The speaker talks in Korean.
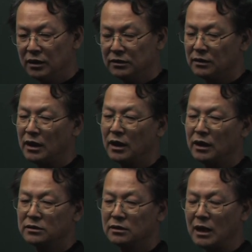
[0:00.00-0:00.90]
더
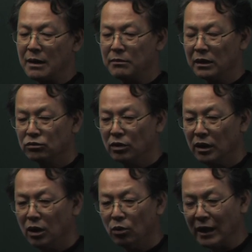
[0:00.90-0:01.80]
나아가서
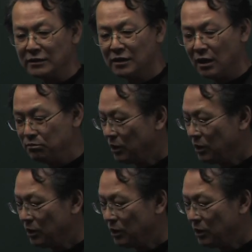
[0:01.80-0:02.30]
한반도의 완전한